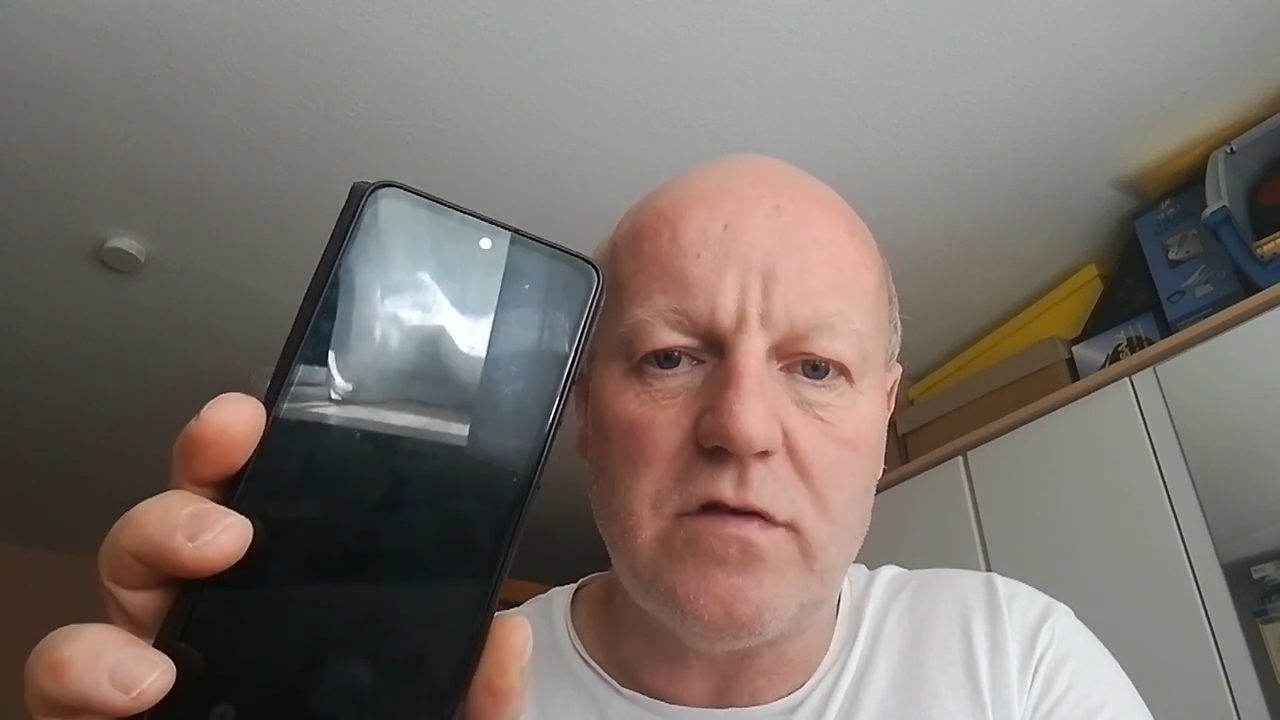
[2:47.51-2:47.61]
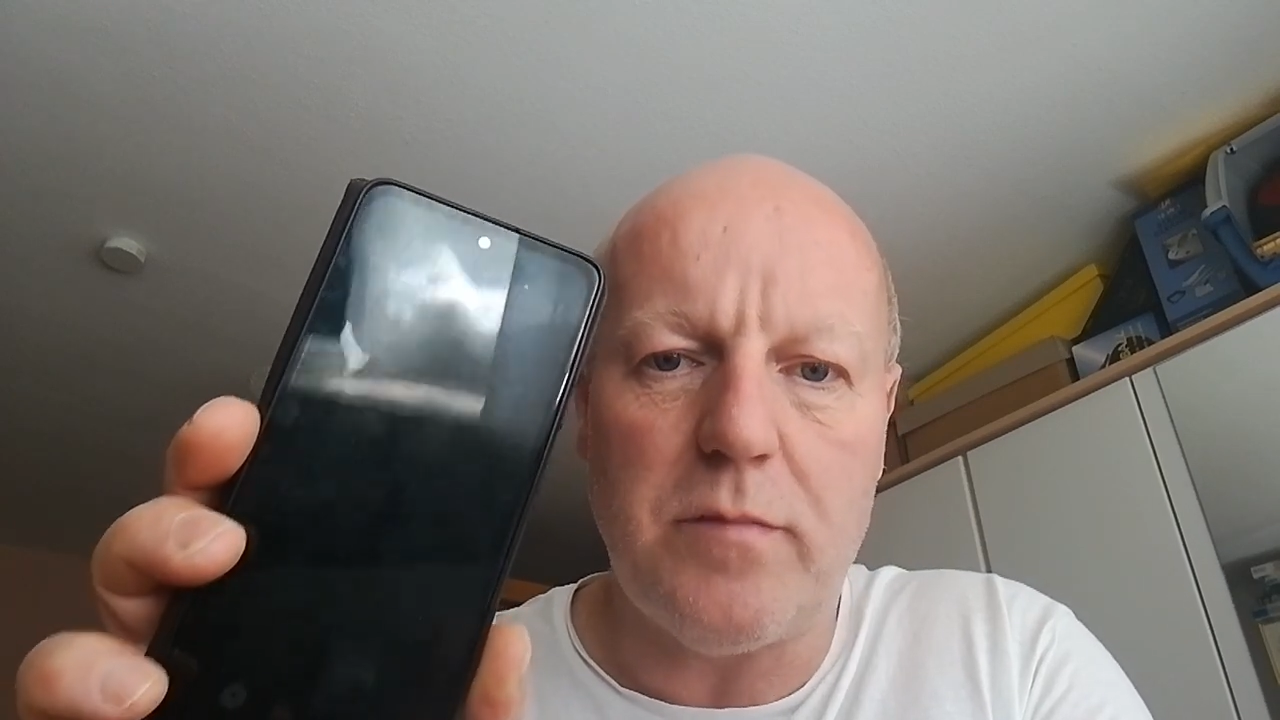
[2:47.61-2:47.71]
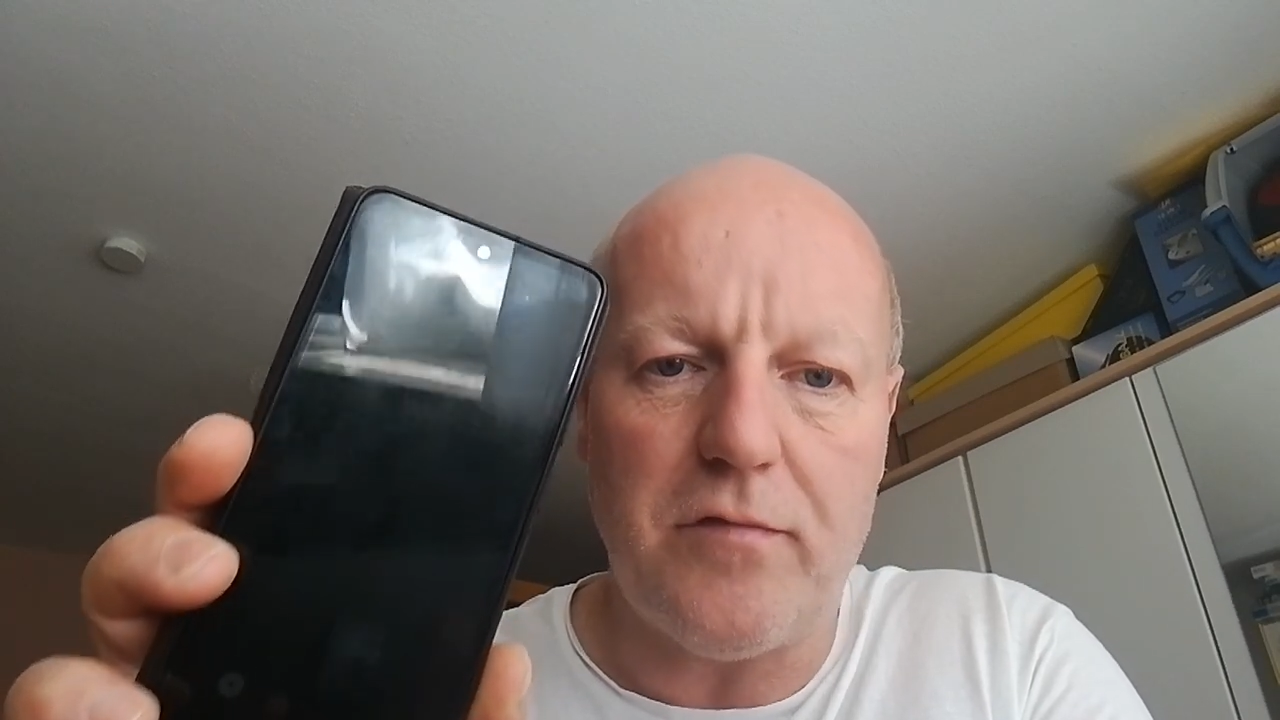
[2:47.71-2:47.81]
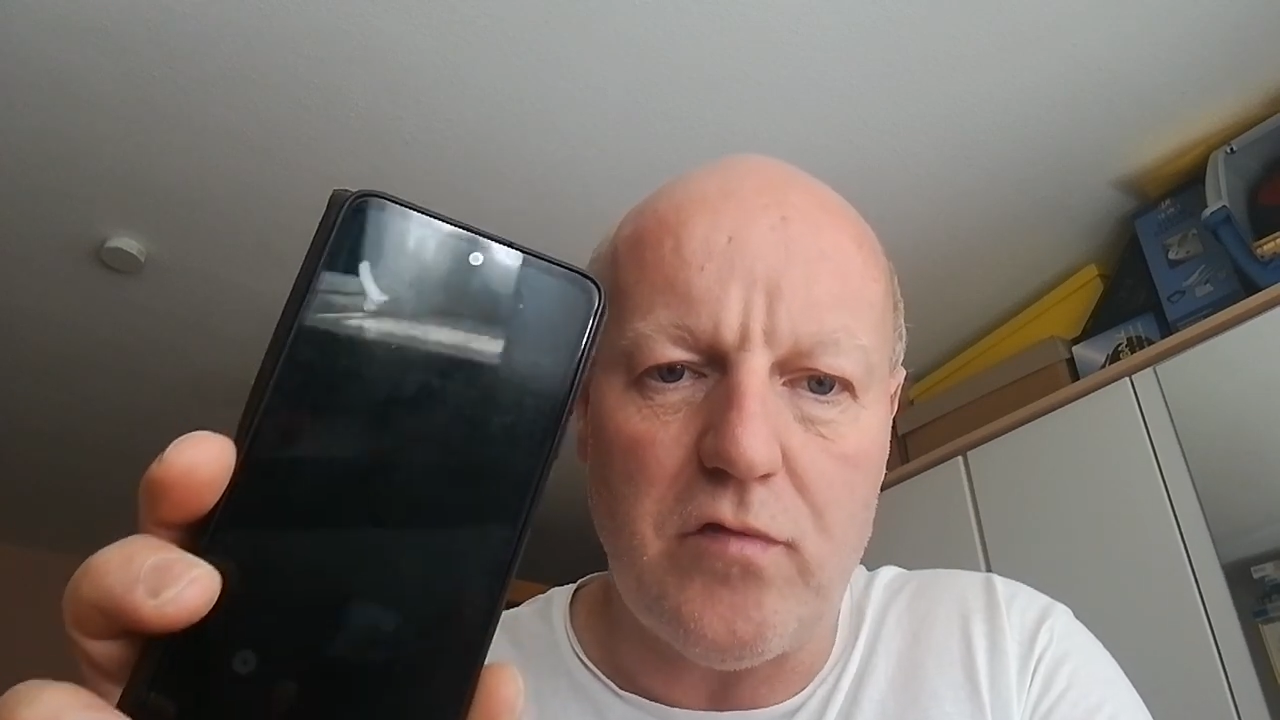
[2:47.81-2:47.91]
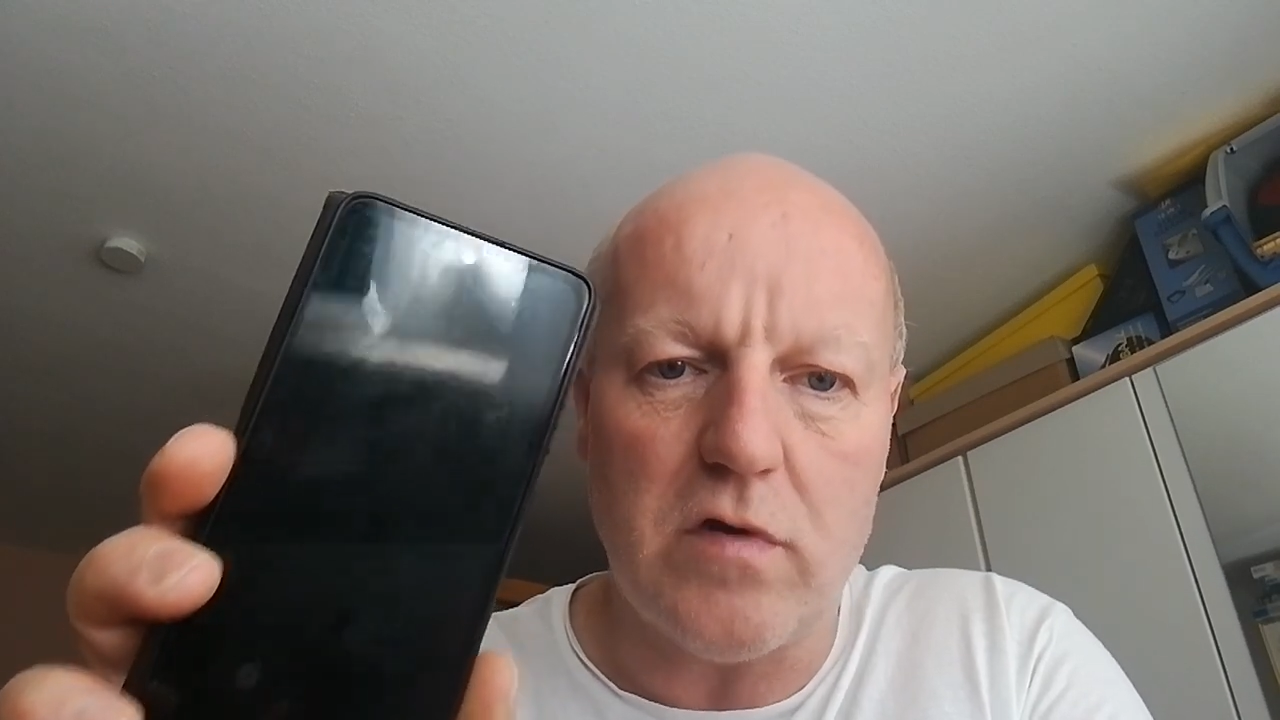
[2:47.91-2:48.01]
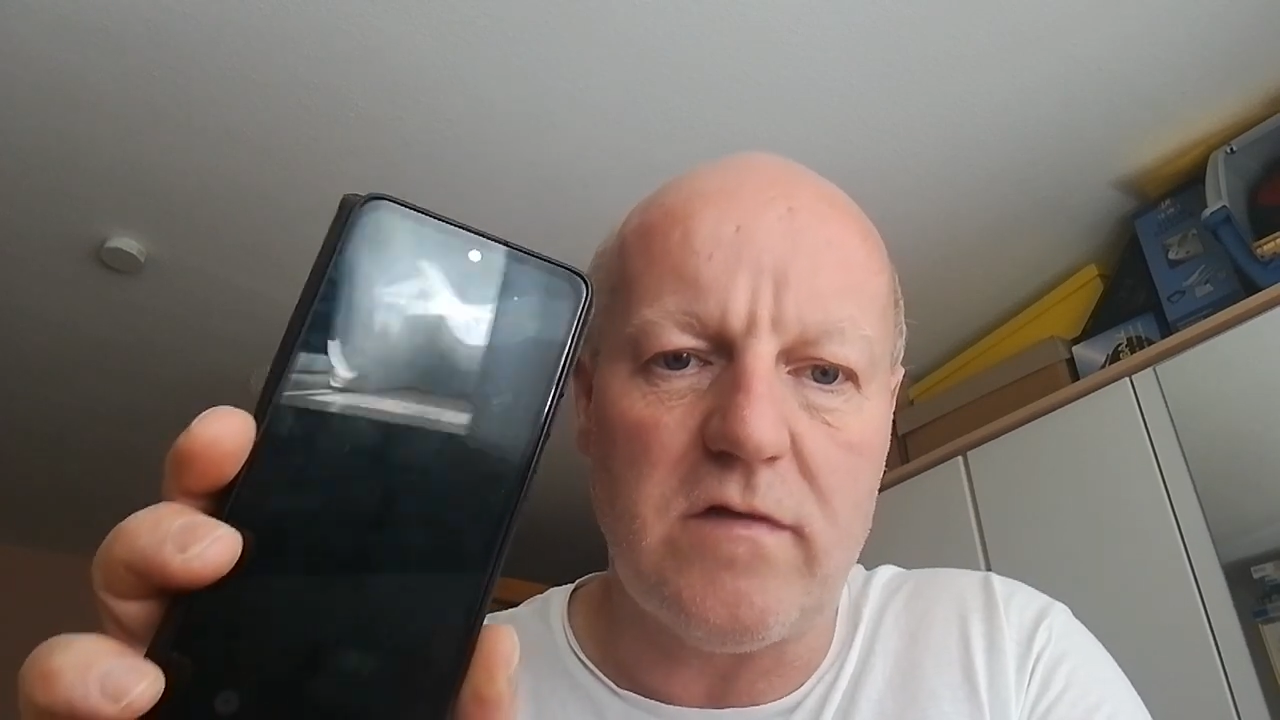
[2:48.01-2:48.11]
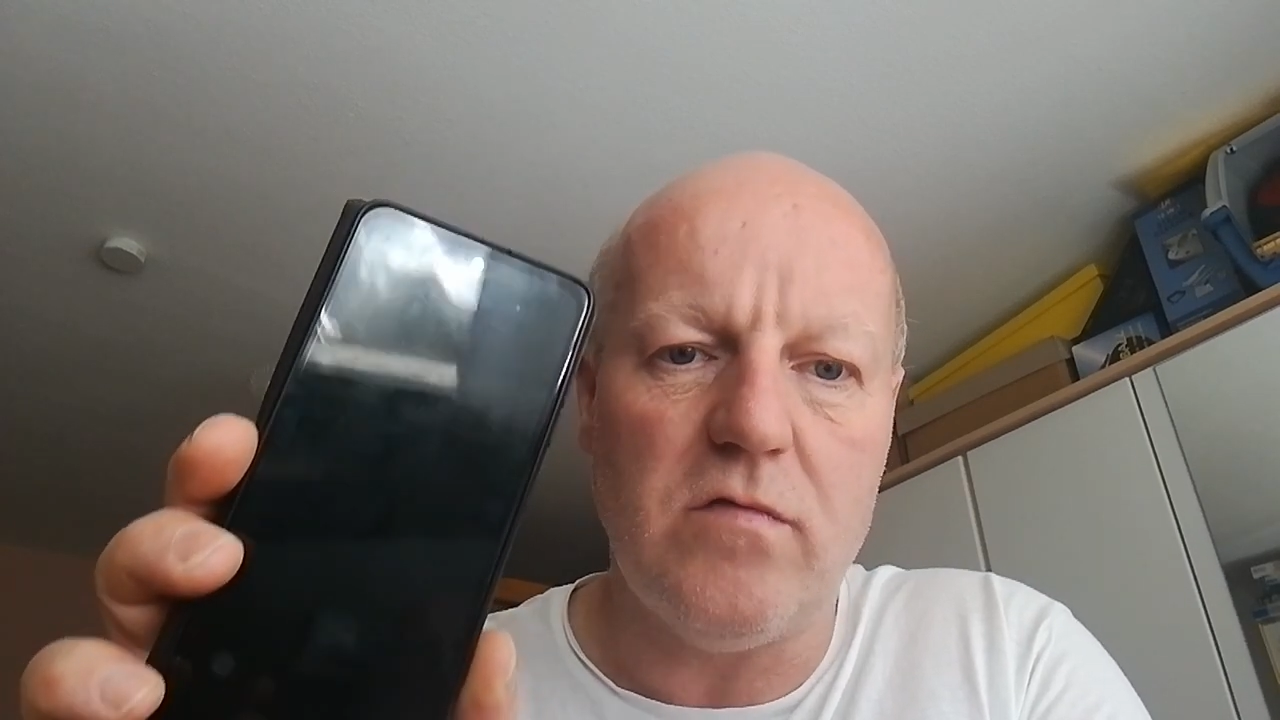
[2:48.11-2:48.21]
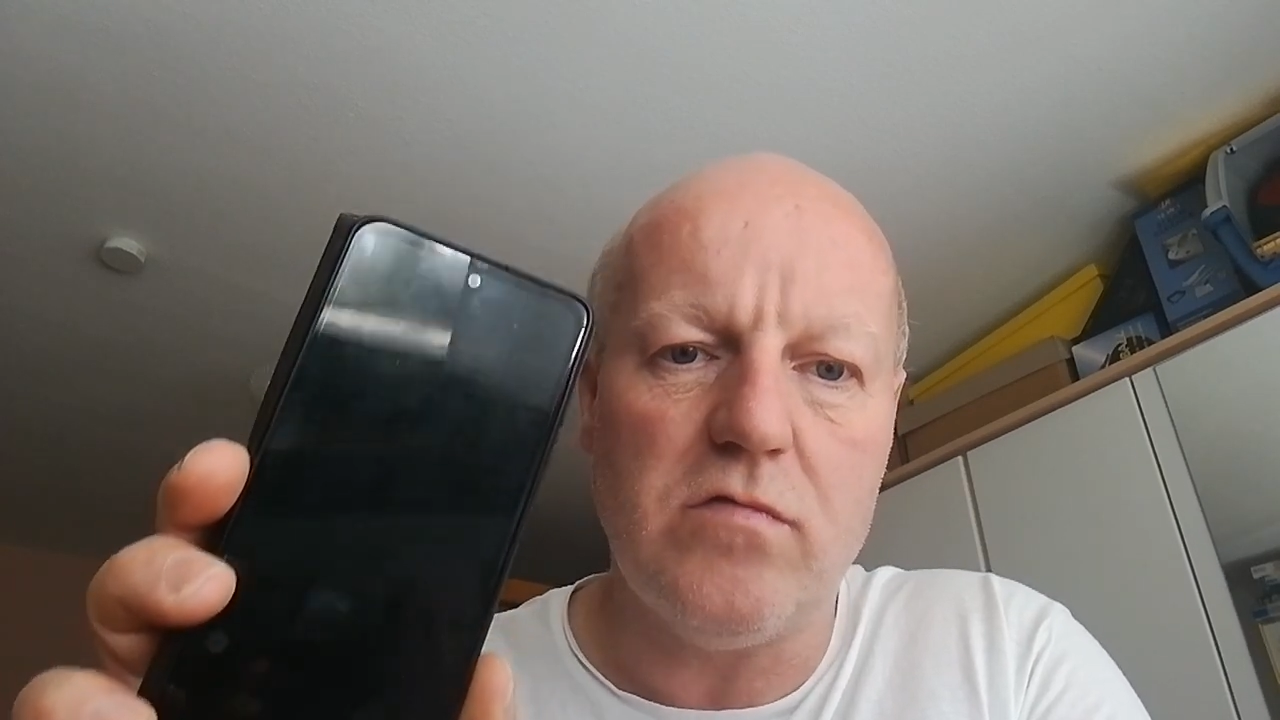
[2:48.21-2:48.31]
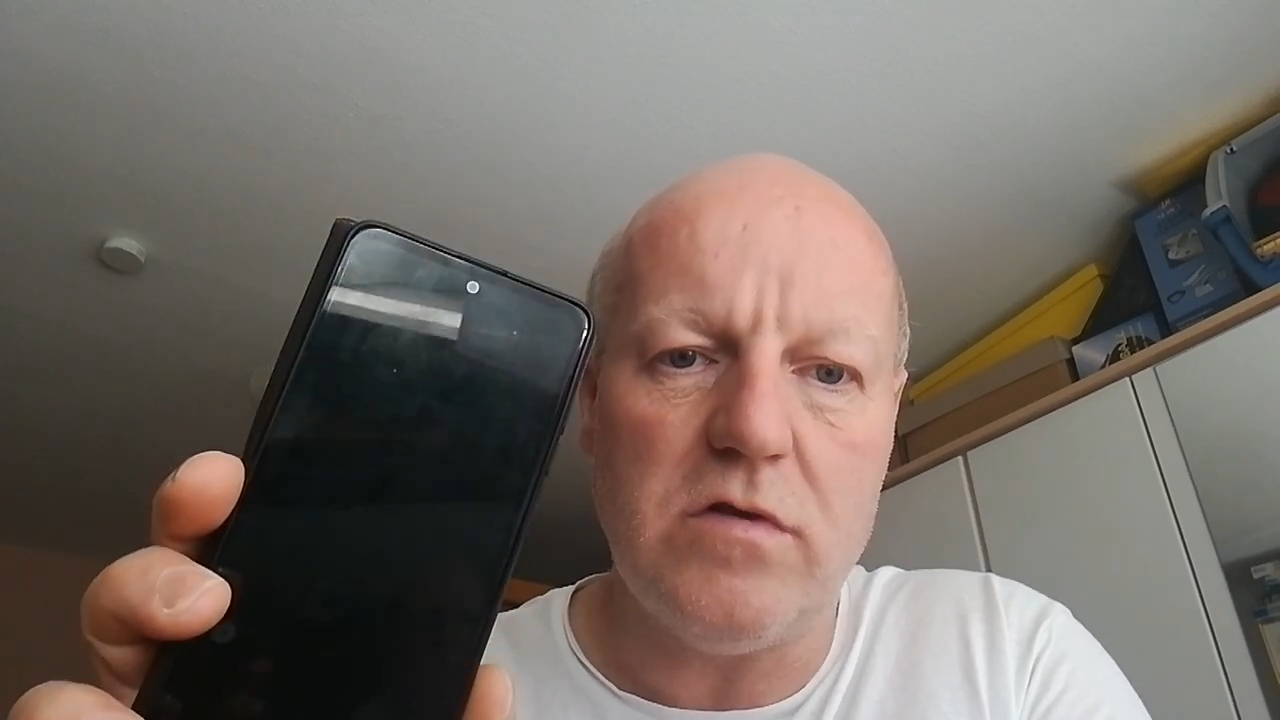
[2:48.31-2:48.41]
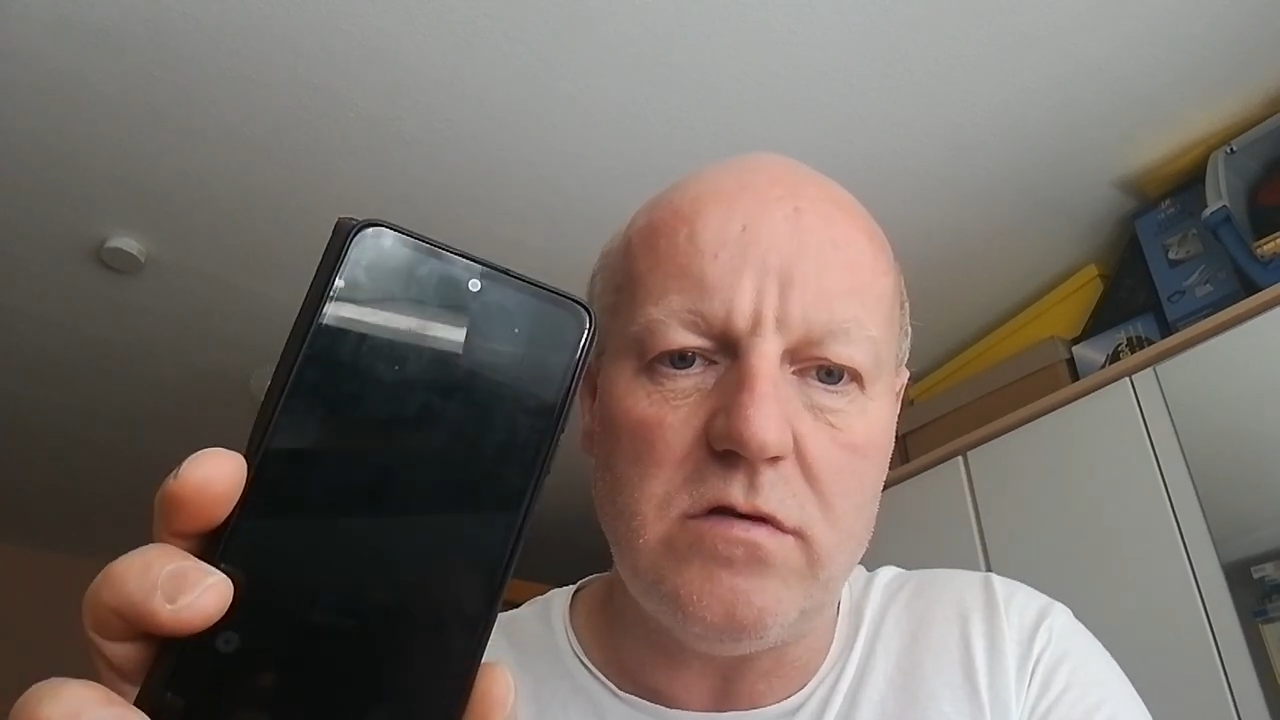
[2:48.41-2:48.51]
zu
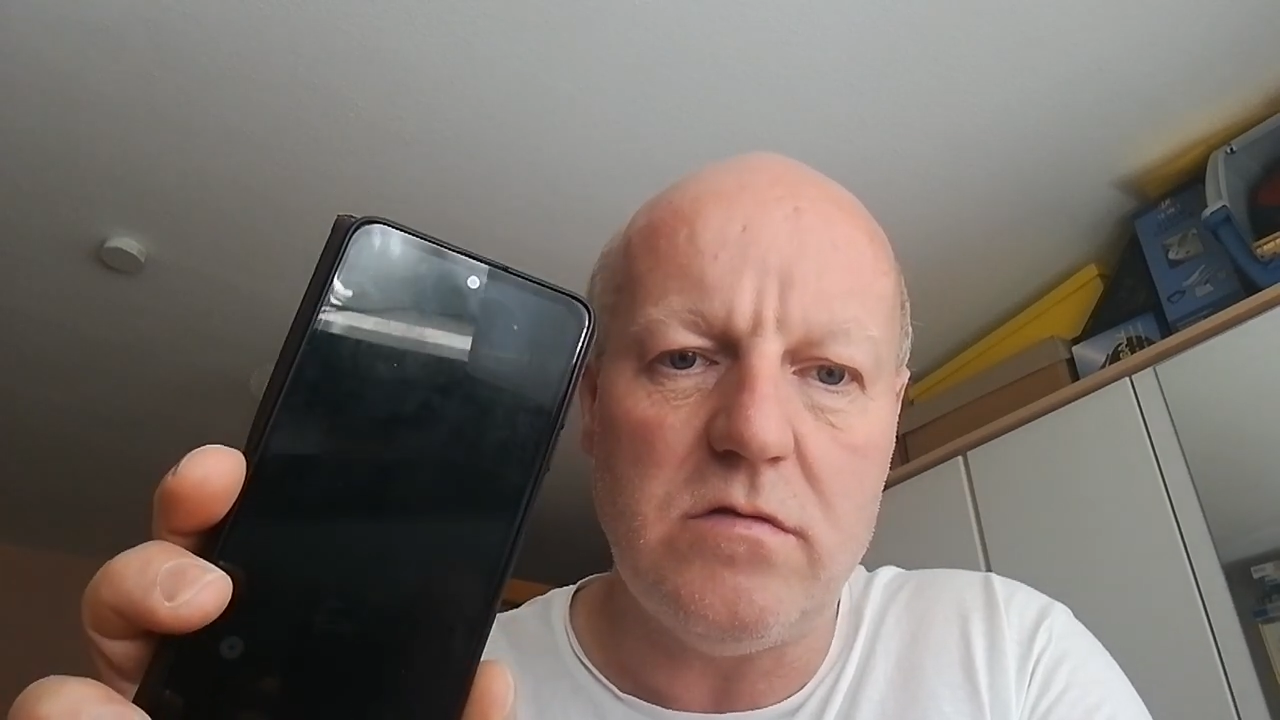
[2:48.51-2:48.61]
bevorzugen